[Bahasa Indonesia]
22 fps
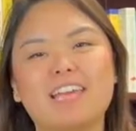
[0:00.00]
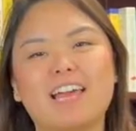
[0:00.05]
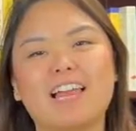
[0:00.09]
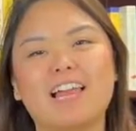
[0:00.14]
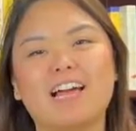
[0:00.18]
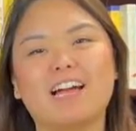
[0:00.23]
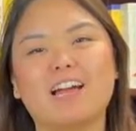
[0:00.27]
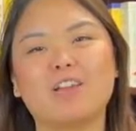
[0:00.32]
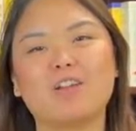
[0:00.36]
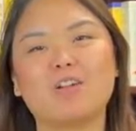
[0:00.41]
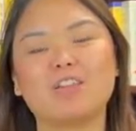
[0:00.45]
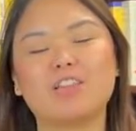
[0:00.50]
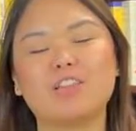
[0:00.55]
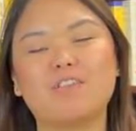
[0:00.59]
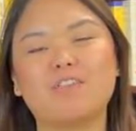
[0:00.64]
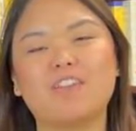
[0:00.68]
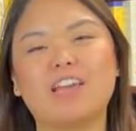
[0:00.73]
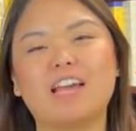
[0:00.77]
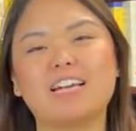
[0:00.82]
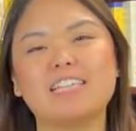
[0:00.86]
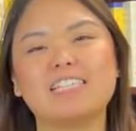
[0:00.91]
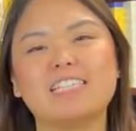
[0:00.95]
nyalakan
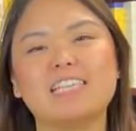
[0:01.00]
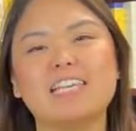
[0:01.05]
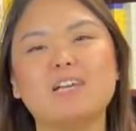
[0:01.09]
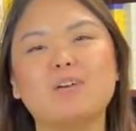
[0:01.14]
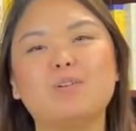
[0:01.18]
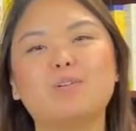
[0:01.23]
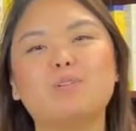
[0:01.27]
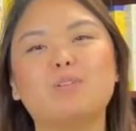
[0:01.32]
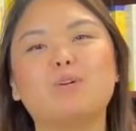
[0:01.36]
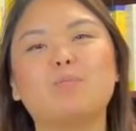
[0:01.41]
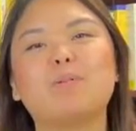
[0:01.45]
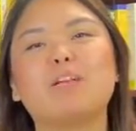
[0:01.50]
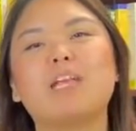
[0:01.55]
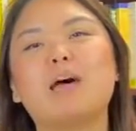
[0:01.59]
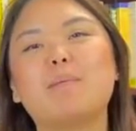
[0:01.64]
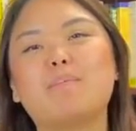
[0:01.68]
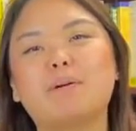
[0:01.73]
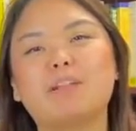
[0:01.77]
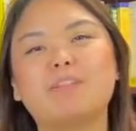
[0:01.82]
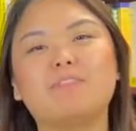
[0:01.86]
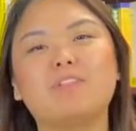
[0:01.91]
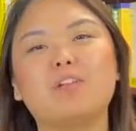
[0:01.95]
notifikasi untuk
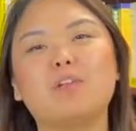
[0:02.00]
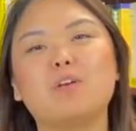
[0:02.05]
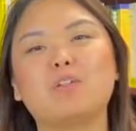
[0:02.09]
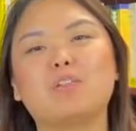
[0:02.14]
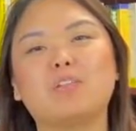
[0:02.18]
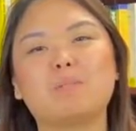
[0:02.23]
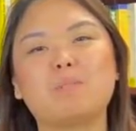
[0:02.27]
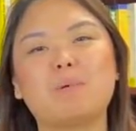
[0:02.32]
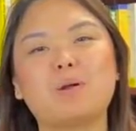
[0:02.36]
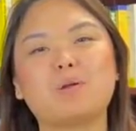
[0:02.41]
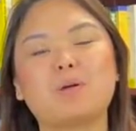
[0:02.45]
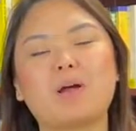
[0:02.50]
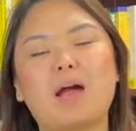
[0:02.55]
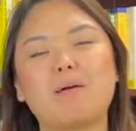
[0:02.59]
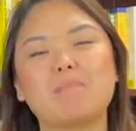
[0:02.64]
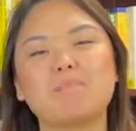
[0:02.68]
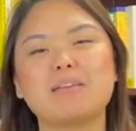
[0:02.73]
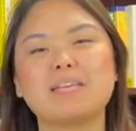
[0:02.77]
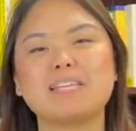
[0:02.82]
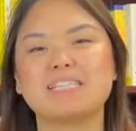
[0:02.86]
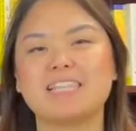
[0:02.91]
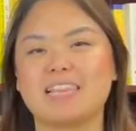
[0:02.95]
mendapat video terbaru
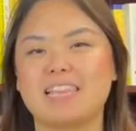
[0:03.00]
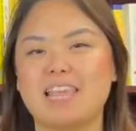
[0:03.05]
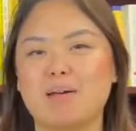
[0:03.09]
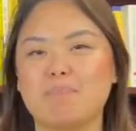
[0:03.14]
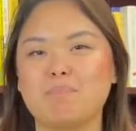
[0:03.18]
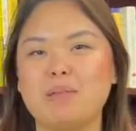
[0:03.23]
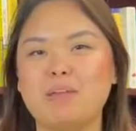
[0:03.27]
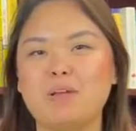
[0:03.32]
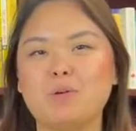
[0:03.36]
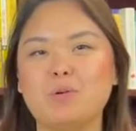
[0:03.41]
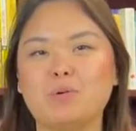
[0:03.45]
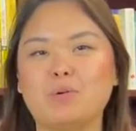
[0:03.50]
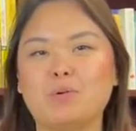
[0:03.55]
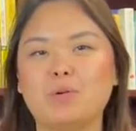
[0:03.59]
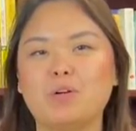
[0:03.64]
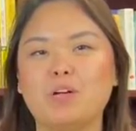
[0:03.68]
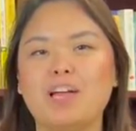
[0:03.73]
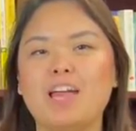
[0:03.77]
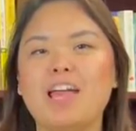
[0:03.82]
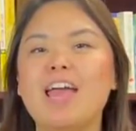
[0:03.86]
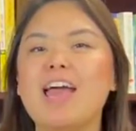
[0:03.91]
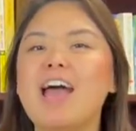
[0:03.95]
kami setiap minggu.
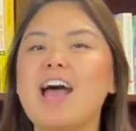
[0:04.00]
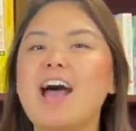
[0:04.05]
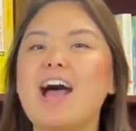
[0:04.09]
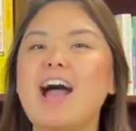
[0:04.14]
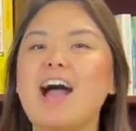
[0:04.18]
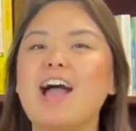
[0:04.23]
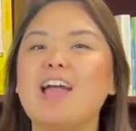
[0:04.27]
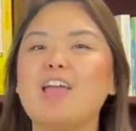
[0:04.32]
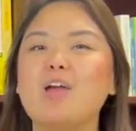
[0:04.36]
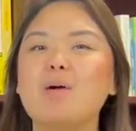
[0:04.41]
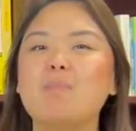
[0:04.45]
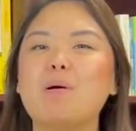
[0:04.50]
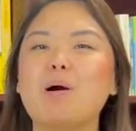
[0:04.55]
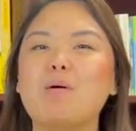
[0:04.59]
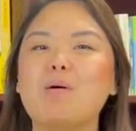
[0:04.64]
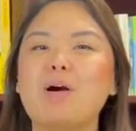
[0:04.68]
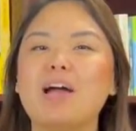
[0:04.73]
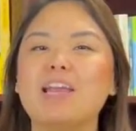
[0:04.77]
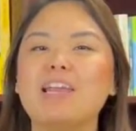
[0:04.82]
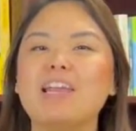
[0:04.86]
Ayo bawa